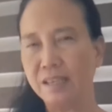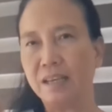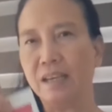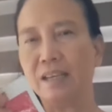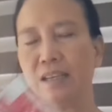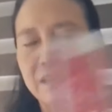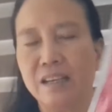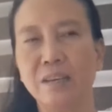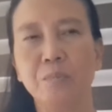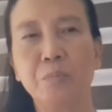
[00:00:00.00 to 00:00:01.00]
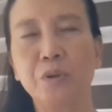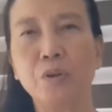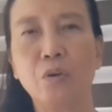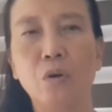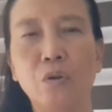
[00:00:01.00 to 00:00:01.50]
uh, ah, ilalagay mo po
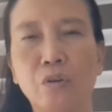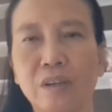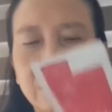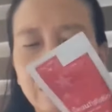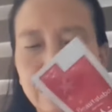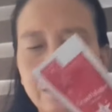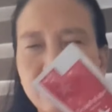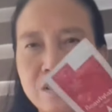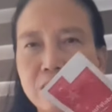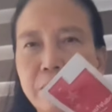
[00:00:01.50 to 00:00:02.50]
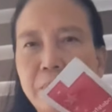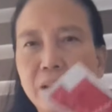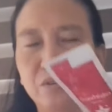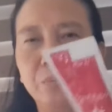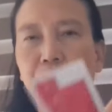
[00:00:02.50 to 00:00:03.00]
yung colorant dito sa
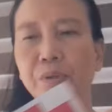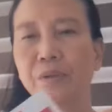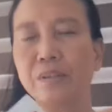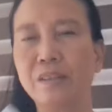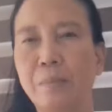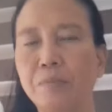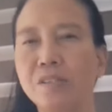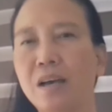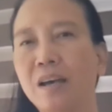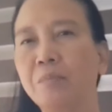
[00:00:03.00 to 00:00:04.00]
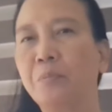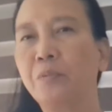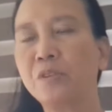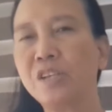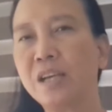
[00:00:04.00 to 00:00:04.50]
developer, tapos saka mo
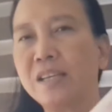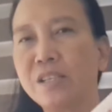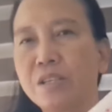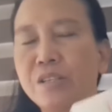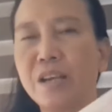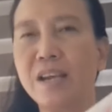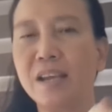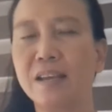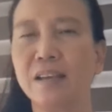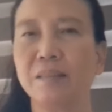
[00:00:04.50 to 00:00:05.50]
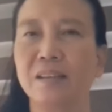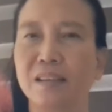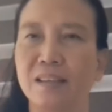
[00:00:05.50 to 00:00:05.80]
po siya i-shake at